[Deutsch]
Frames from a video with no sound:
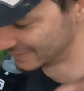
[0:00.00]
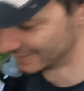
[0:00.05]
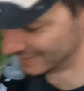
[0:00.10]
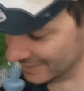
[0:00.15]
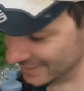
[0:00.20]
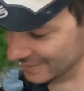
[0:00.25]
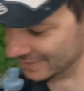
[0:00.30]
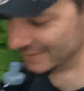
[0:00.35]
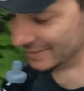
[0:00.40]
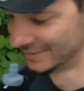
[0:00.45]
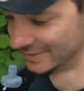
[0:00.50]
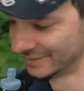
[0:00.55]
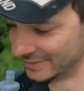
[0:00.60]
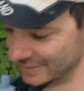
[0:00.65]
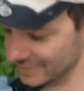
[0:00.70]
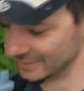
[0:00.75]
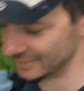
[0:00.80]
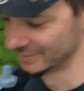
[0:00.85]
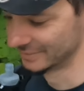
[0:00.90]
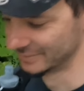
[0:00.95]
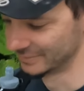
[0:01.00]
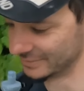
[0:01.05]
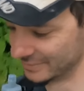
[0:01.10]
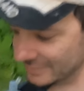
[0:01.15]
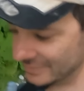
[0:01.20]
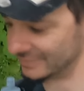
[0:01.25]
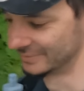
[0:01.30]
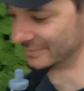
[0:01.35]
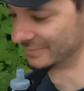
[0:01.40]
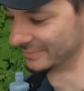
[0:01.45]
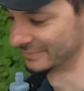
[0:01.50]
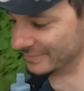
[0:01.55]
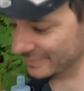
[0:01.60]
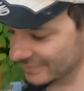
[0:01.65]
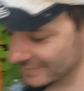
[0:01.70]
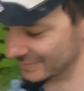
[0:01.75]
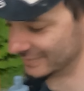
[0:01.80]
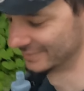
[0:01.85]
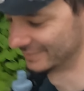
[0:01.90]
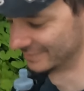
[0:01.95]
wenn man, oder wenn ich eine Tour führe,
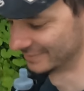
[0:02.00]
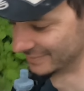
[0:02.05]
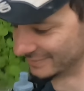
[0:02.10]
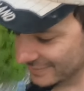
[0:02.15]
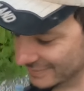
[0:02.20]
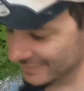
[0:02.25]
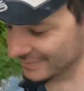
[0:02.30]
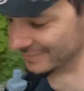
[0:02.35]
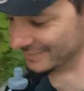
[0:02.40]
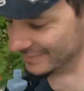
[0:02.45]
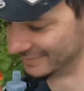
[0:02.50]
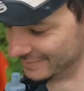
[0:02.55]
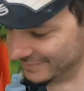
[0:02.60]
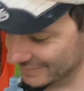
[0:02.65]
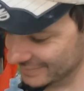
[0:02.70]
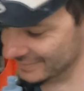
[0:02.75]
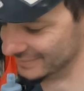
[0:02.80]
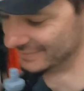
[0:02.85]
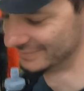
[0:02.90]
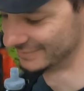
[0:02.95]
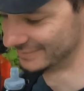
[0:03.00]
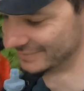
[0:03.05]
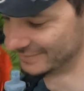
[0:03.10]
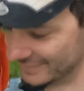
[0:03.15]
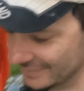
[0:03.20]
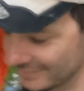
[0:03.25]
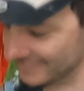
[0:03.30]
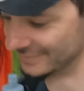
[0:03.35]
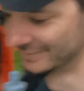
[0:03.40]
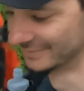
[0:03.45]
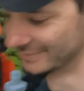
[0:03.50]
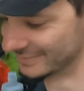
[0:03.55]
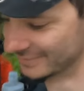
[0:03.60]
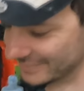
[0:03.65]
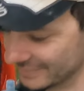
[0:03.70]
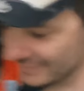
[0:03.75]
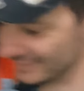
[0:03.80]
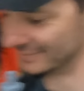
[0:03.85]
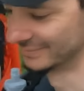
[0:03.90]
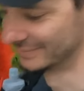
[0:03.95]
dann startet die ja nicht immer an
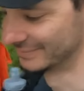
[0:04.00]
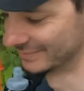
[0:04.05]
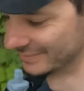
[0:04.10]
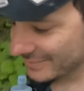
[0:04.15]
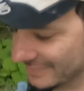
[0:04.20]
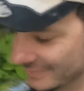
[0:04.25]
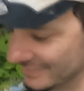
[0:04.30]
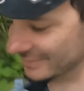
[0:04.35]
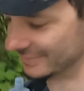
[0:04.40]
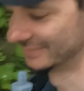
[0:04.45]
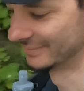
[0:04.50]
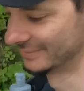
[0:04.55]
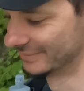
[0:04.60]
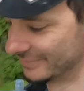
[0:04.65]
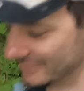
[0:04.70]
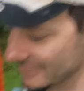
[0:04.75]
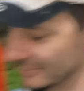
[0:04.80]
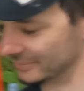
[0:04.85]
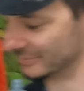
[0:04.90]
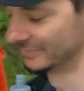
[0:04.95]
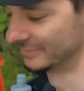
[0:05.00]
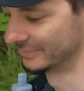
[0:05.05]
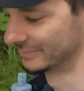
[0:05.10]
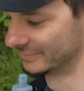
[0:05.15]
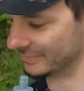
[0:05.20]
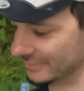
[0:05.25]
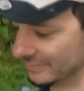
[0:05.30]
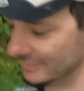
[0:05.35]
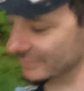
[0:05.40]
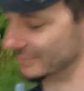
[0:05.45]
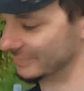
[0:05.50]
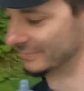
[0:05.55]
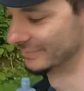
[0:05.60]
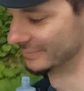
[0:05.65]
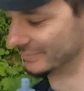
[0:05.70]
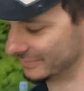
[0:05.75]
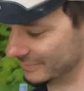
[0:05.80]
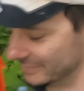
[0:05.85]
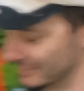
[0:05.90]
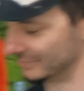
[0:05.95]
der Bergschule, Alpinschule, äh,
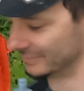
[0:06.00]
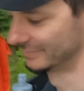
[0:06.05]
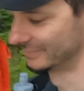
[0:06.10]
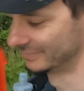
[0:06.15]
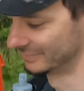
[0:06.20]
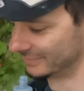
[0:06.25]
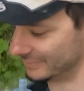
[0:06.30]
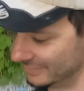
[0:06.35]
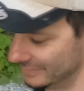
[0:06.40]
sondern kann